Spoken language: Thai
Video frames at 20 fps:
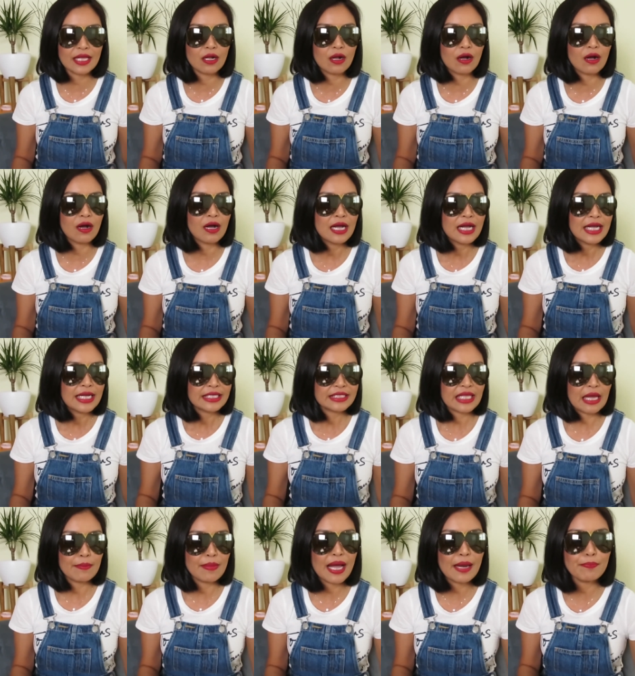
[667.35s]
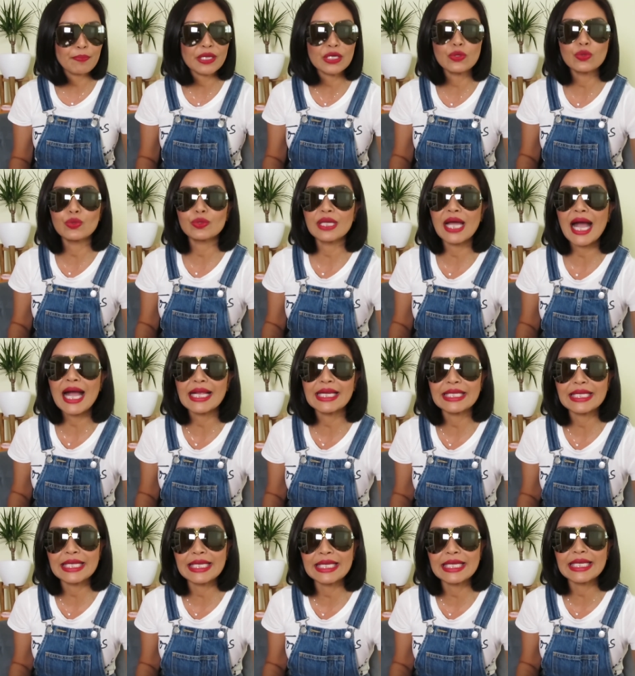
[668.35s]
ก็สามารถไปดูได้
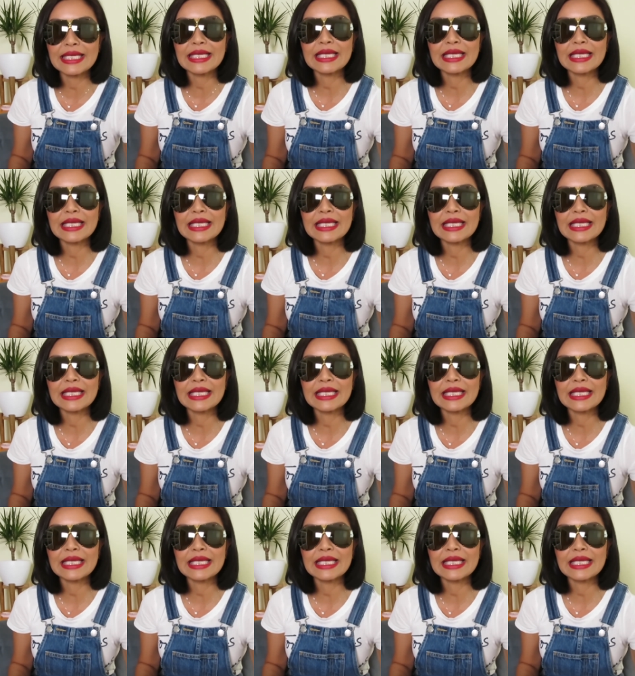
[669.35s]
ที่